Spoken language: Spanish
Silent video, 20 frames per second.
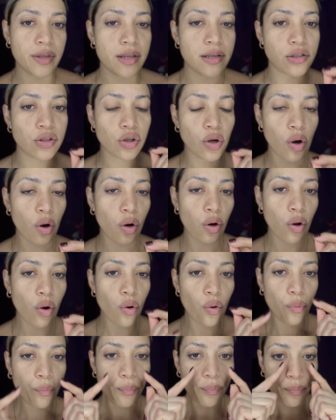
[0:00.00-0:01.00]
Yo
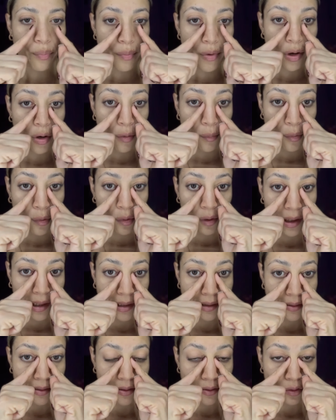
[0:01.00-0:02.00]
lo, me lo pongo en
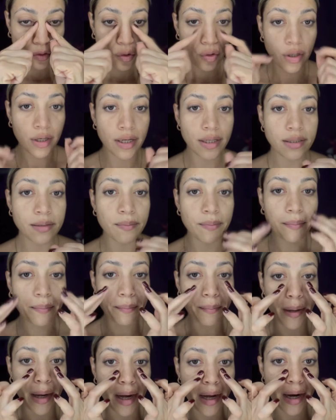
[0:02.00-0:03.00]
esas zonas
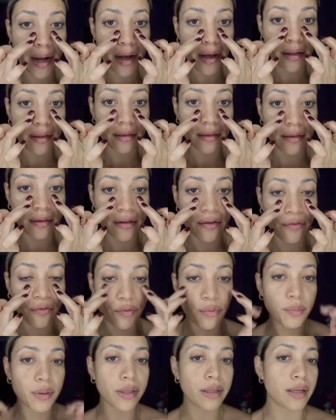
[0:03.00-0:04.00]
para
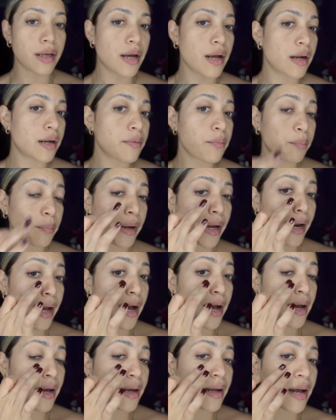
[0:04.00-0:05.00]
difuminar,
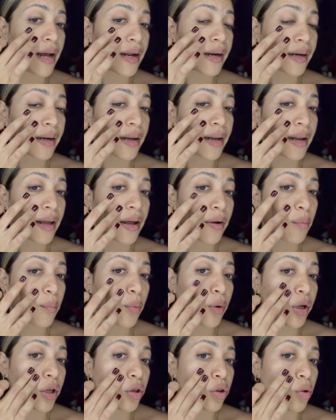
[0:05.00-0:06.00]
para arreglar un
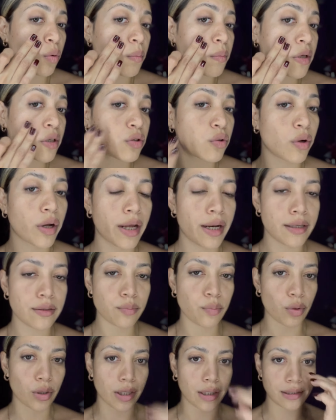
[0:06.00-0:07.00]
poquito mis ojeras
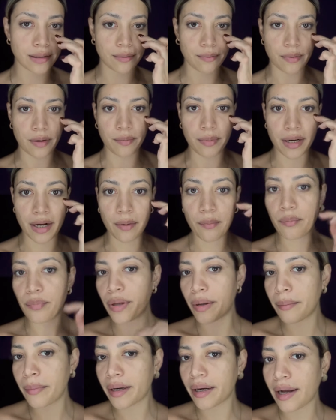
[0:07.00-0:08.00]
porque se me miran
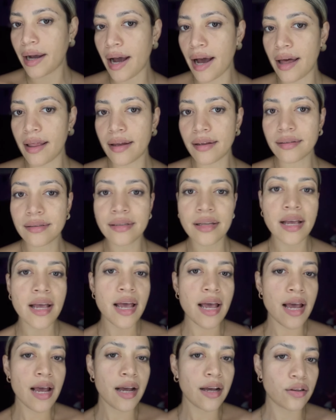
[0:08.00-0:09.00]
bien marcadas
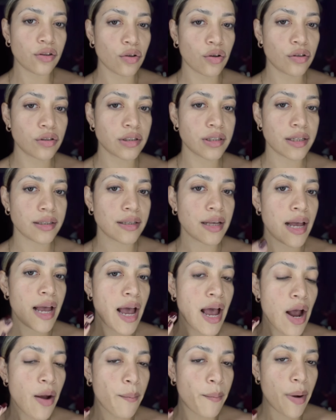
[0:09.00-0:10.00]
entonces
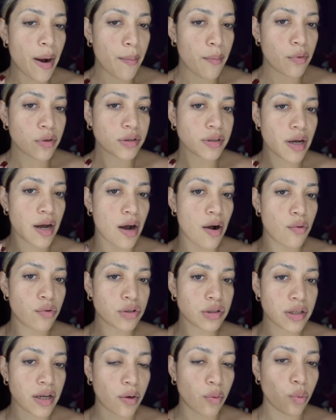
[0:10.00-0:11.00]
vamos a
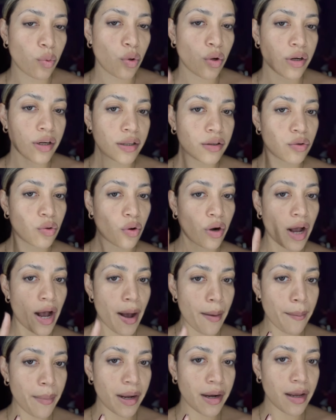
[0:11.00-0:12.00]
usar un corrector
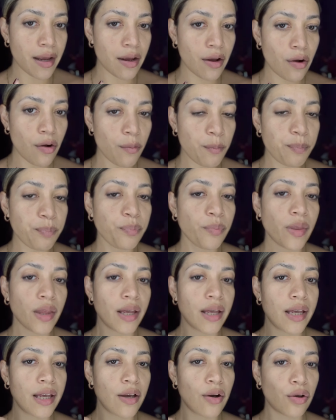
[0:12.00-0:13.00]
amarillo
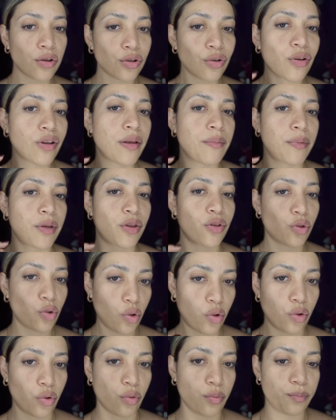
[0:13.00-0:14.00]
y otro de mi
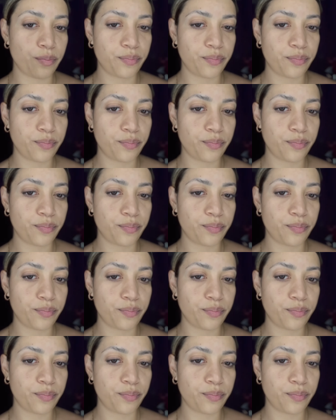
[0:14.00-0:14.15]
tono.